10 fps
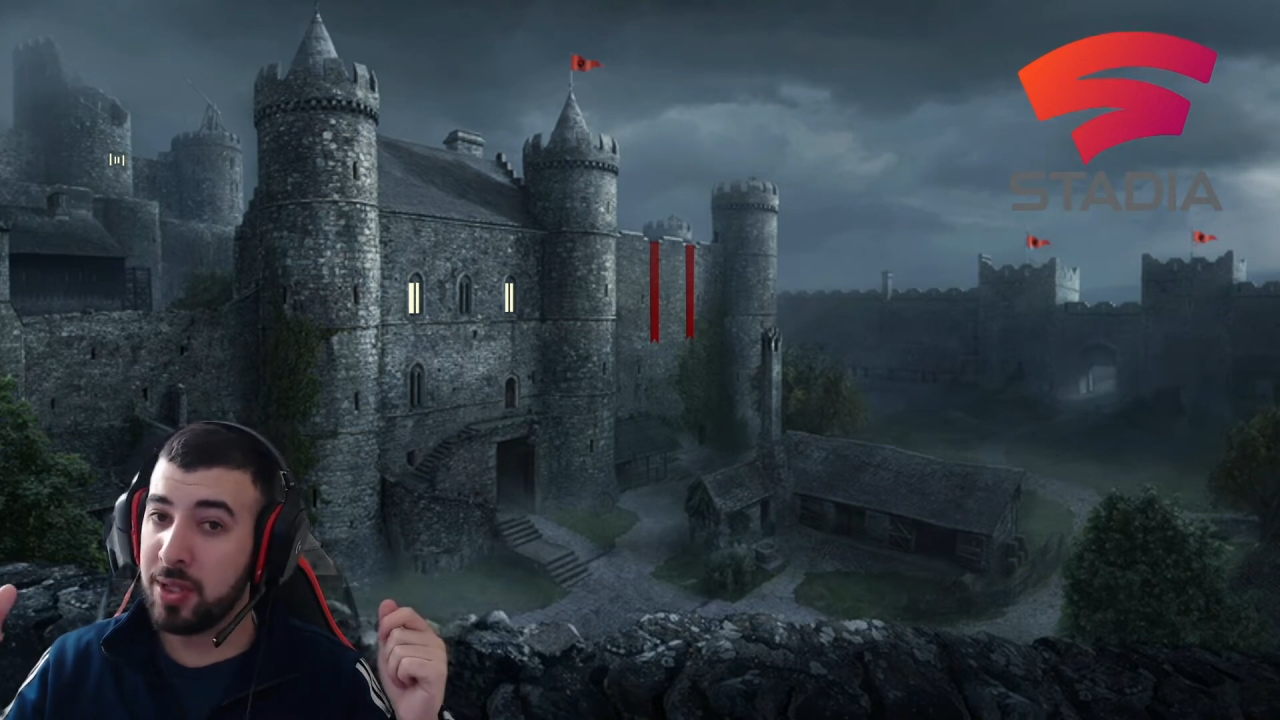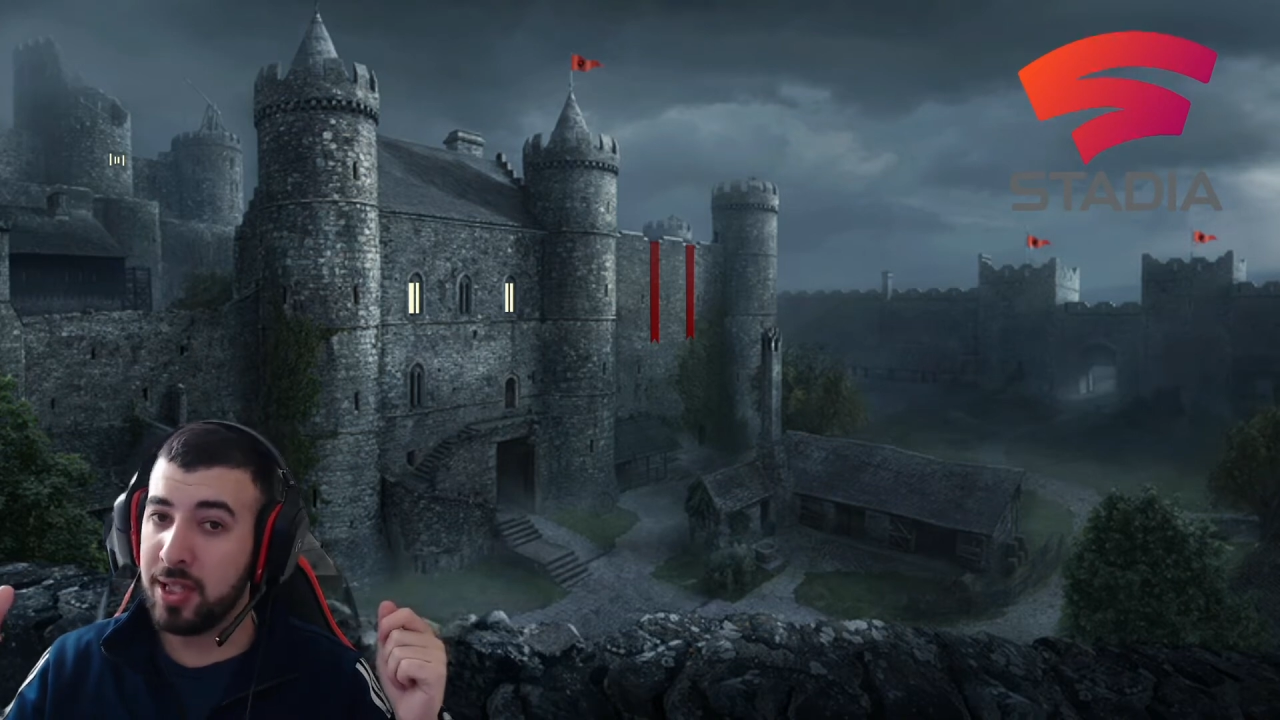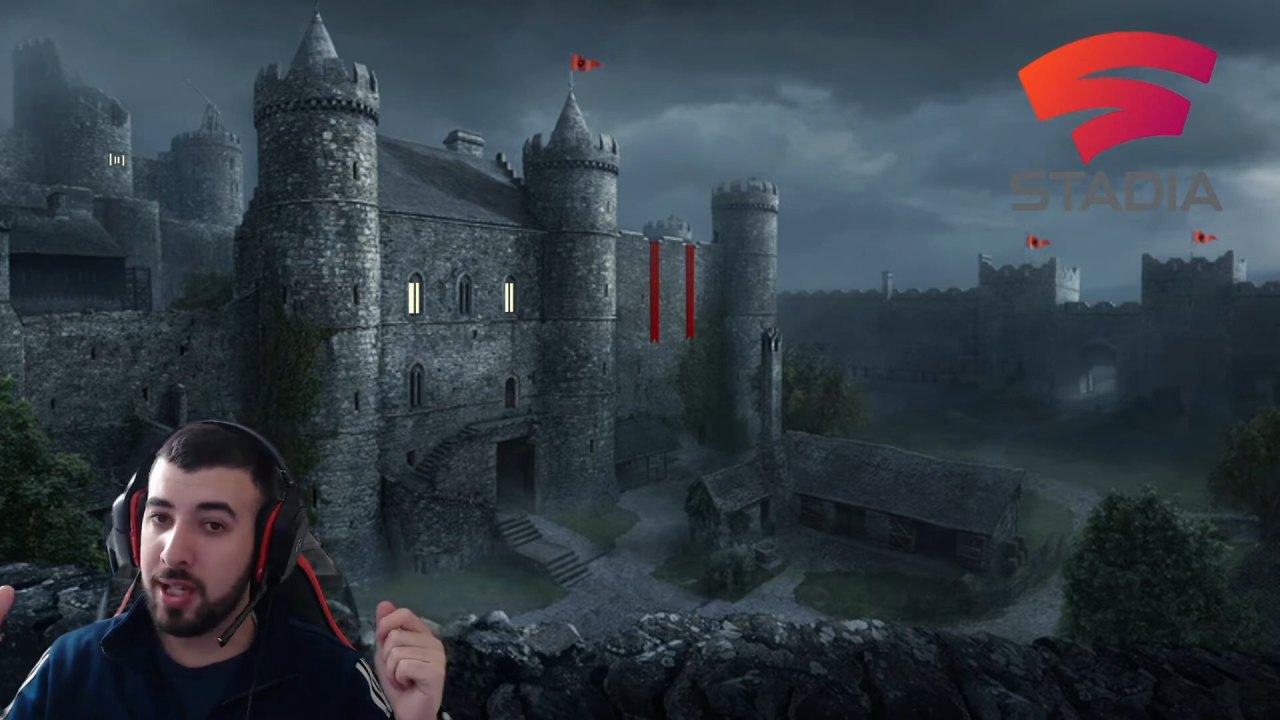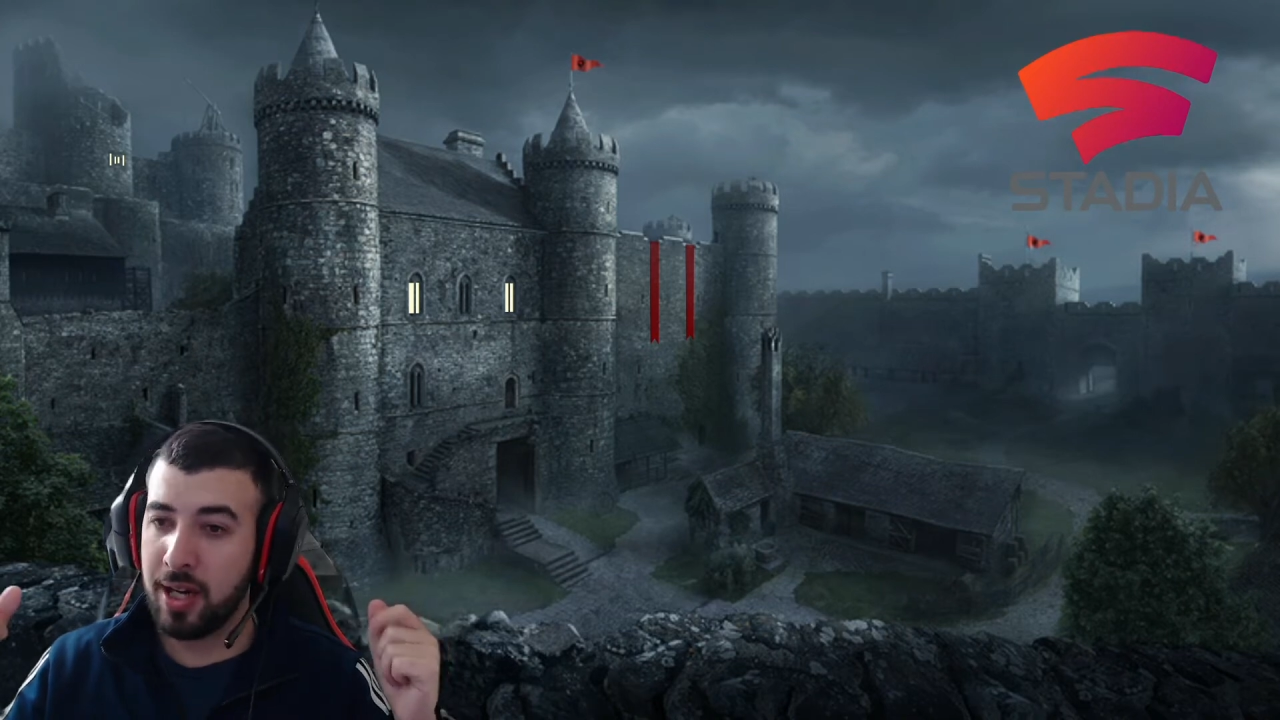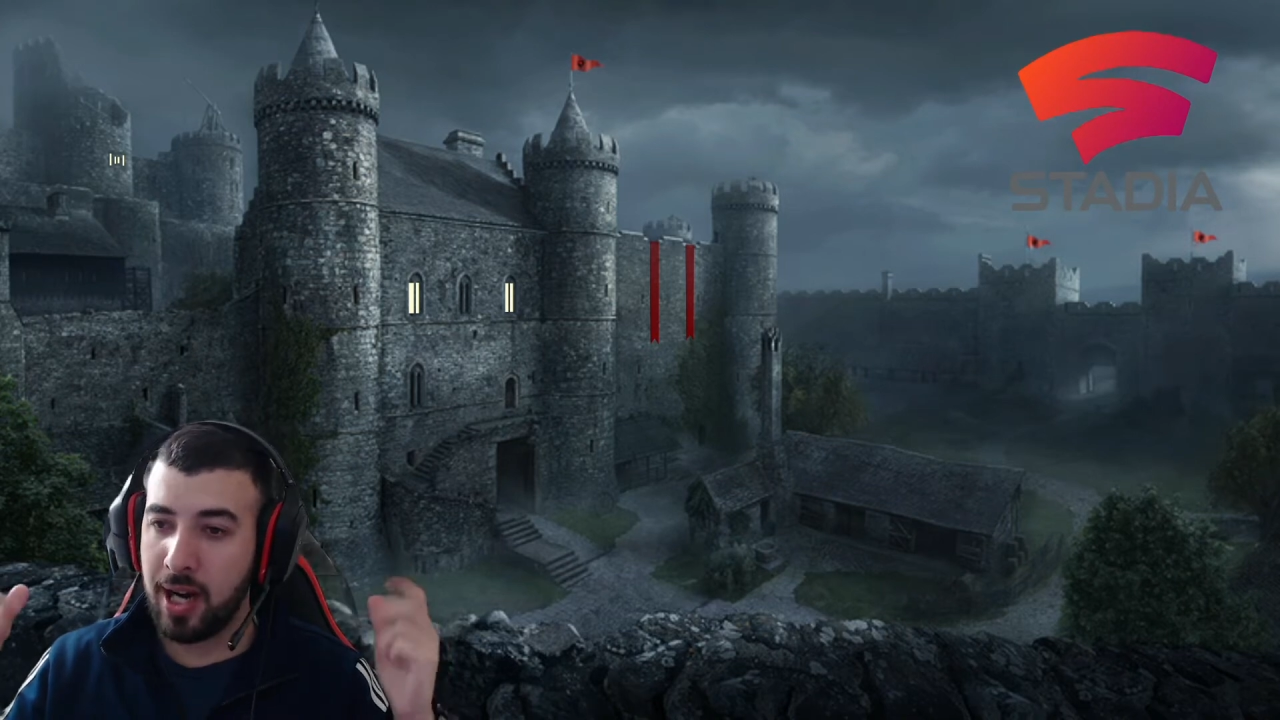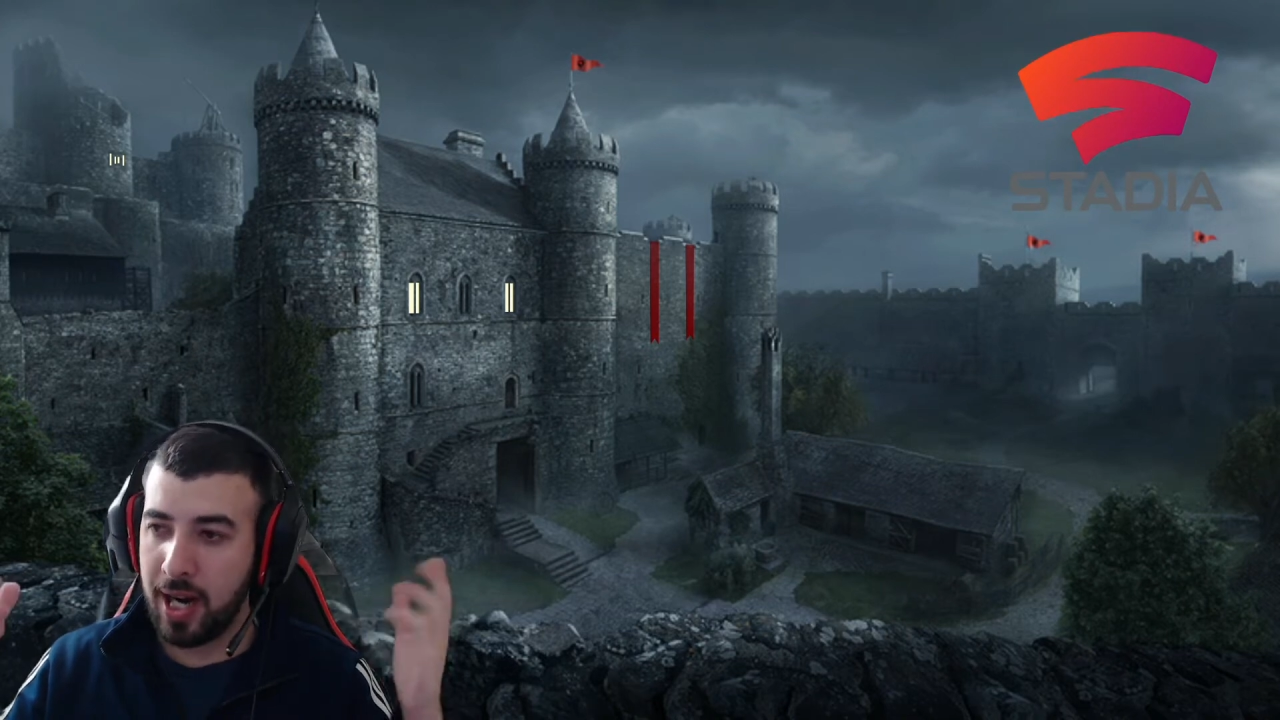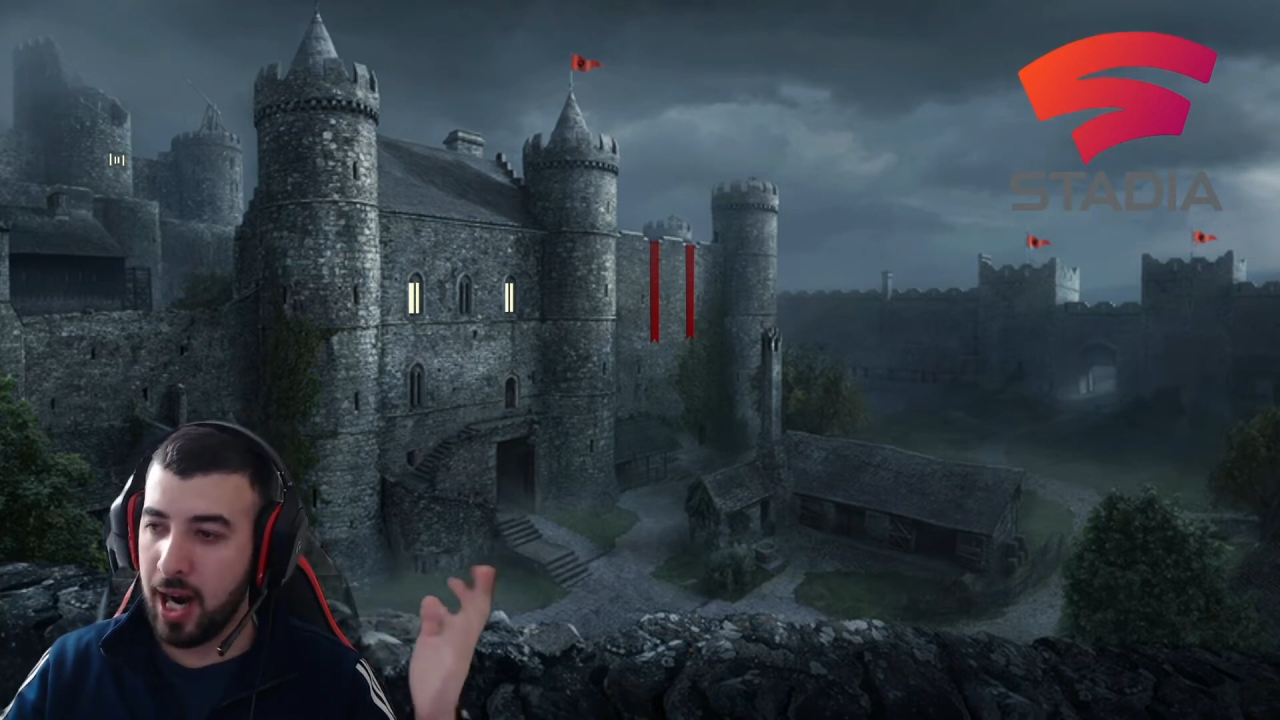es vender